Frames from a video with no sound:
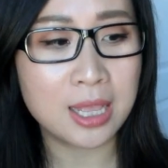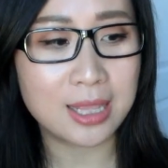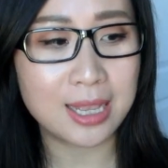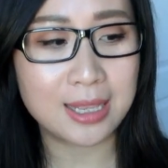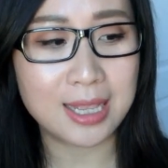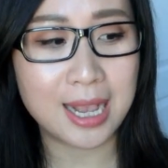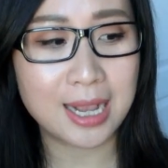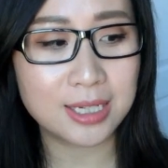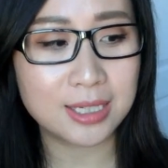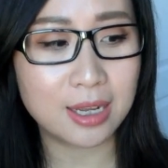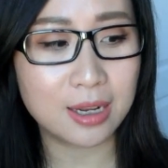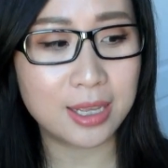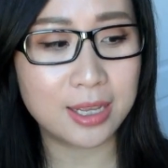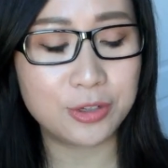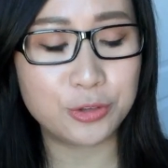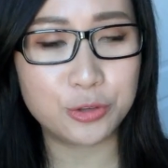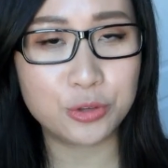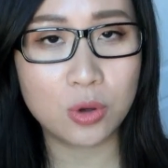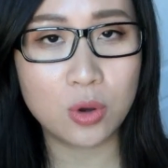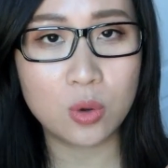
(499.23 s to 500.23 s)
那它上
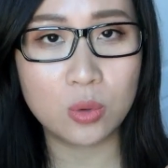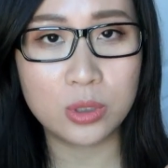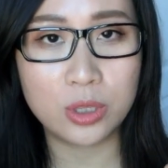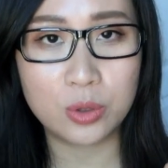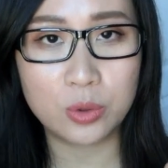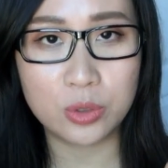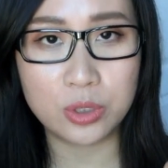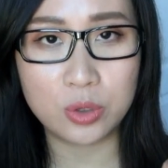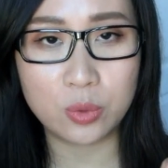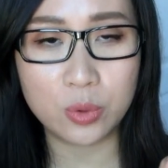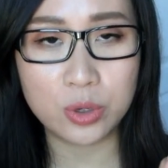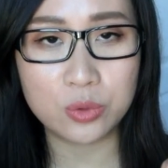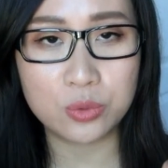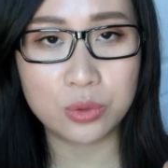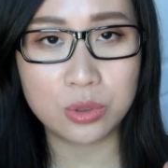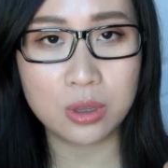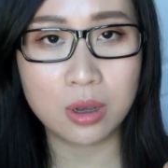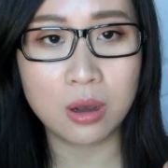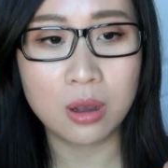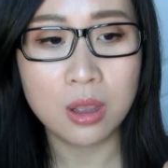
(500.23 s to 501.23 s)
脸之后呢，你会
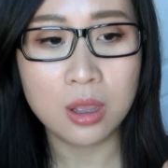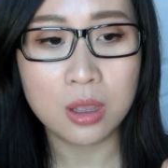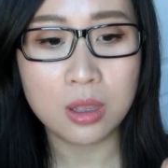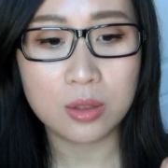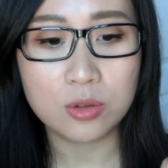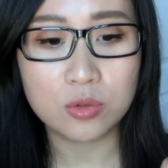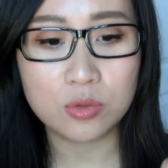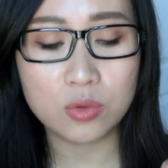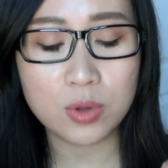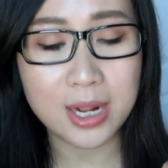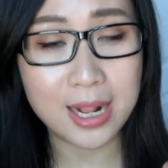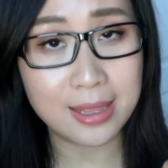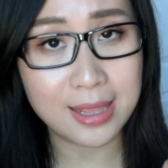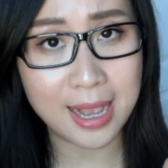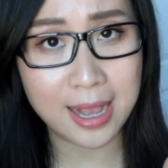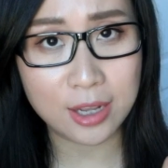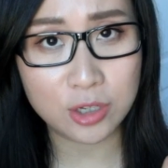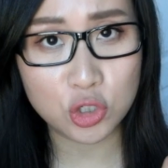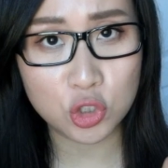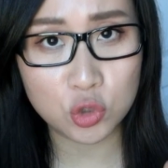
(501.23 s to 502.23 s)
觉得虽然
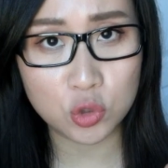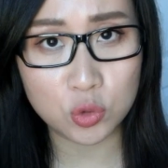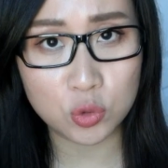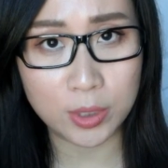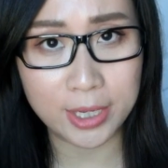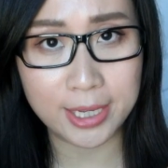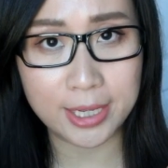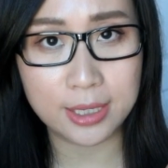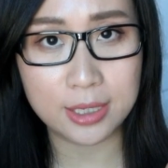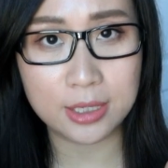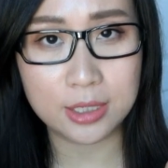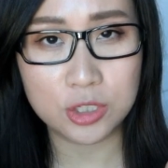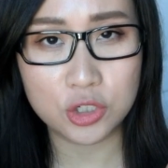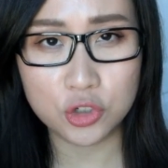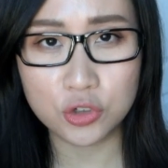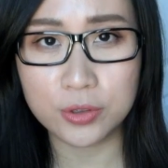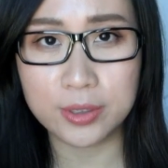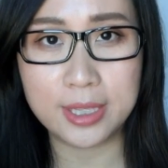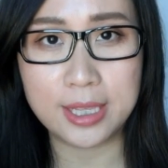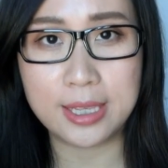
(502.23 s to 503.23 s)
它水
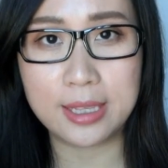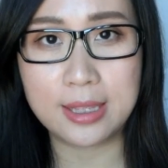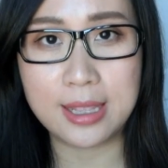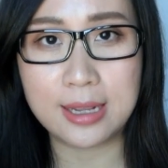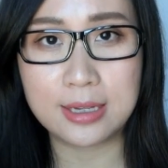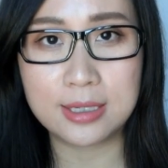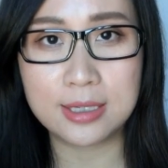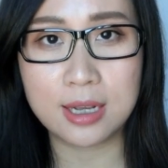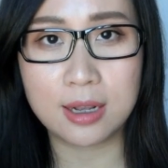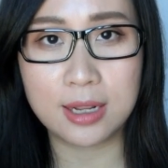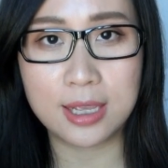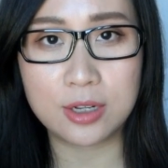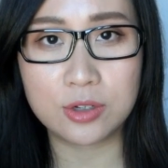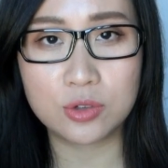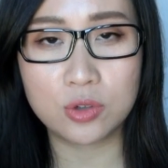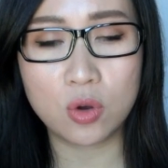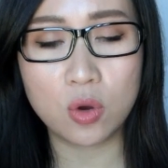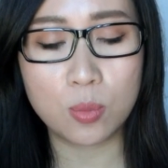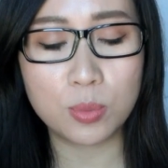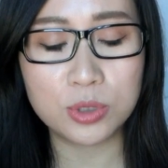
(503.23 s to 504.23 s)
质地，但上脸
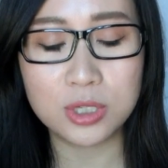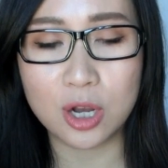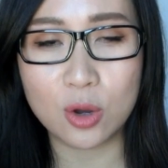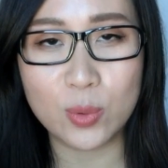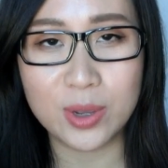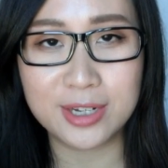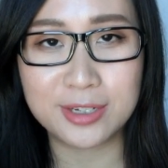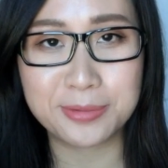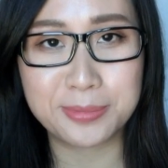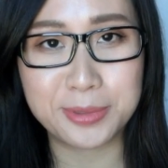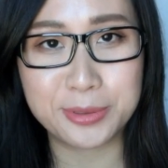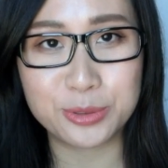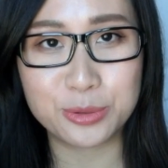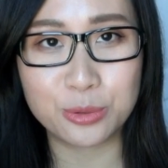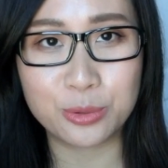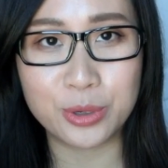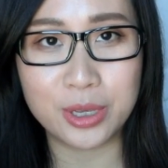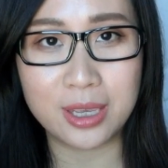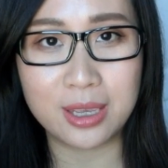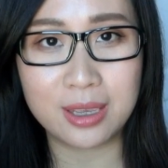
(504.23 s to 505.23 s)
之后不知道为什么
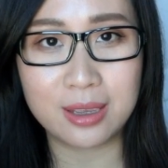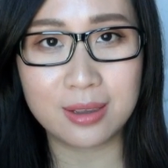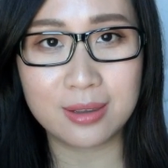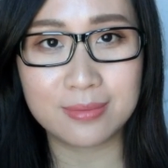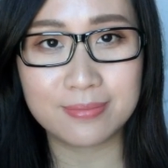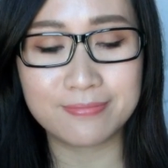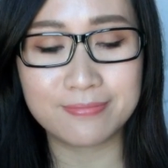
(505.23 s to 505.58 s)
就会